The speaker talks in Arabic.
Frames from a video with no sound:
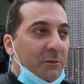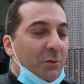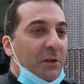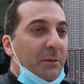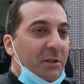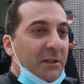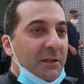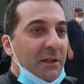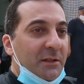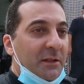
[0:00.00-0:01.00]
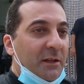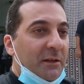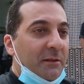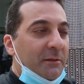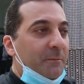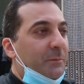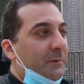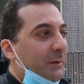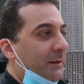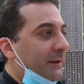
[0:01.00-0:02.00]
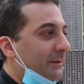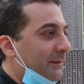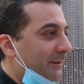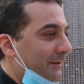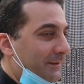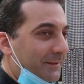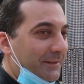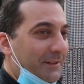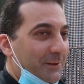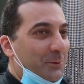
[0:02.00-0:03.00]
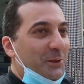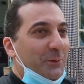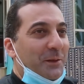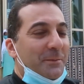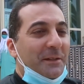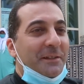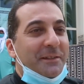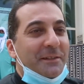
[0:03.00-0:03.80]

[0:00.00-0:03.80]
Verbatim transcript: وتقول لي ماشي سياسيه خلاص كلشي فاهمه ما